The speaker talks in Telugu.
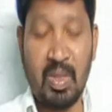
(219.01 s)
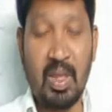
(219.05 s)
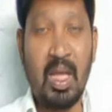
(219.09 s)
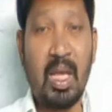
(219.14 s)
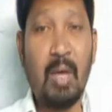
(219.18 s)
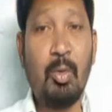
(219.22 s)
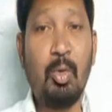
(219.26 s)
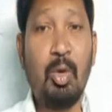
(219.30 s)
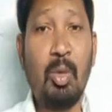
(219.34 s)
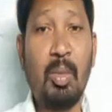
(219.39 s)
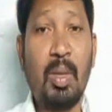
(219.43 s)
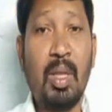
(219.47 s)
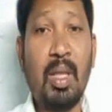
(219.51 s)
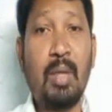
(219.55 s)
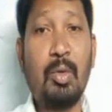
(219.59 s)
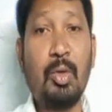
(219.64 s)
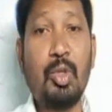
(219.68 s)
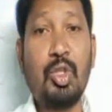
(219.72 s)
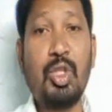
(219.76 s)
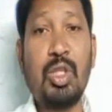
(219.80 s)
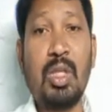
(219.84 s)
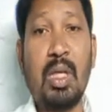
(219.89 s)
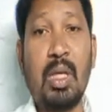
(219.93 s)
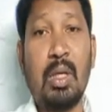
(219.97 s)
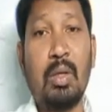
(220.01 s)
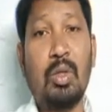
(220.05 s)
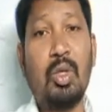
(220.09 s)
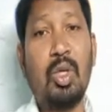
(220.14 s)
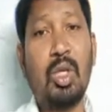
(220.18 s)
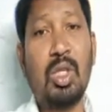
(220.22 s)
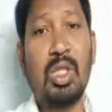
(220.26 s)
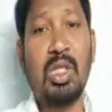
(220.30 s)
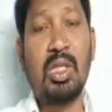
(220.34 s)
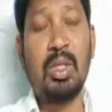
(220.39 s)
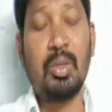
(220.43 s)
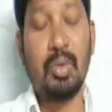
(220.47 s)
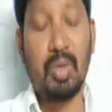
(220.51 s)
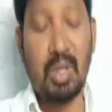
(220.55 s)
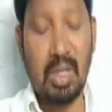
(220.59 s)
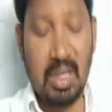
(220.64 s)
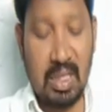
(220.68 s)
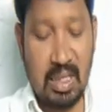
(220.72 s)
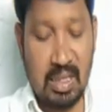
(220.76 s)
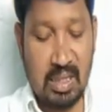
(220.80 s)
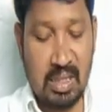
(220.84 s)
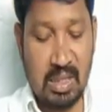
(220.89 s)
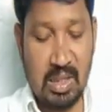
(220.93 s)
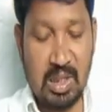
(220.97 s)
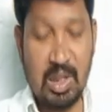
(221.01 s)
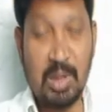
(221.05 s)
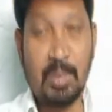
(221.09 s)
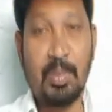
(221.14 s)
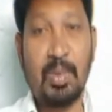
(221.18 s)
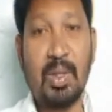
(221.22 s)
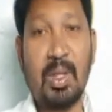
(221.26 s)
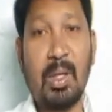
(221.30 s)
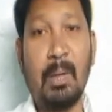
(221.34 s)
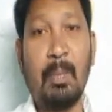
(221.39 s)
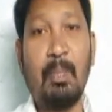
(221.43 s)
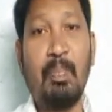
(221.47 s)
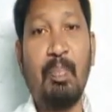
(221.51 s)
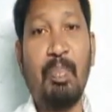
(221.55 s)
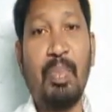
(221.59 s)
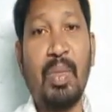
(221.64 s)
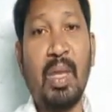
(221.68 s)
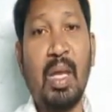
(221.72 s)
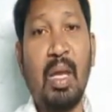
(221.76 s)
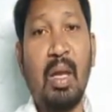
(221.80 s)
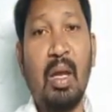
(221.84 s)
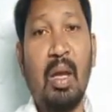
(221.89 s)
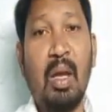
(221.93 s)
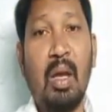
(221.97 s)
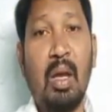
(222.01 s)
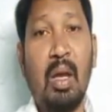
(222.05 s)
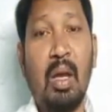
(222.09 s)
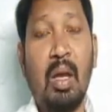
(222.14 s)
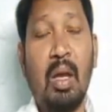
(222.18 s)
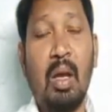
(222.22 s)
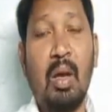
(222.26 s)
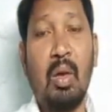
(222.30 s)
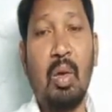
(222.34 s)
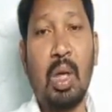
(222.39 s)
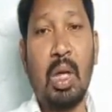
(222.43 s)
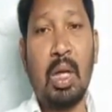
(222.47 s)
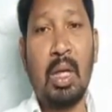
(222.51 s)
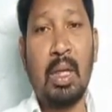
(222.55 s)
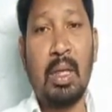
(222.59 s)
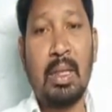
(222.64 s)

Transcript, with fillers: దేవుని మీద ఉంచాలి ఒక చిన్న ఉదాహరణ నేను చెప్తాను ఒక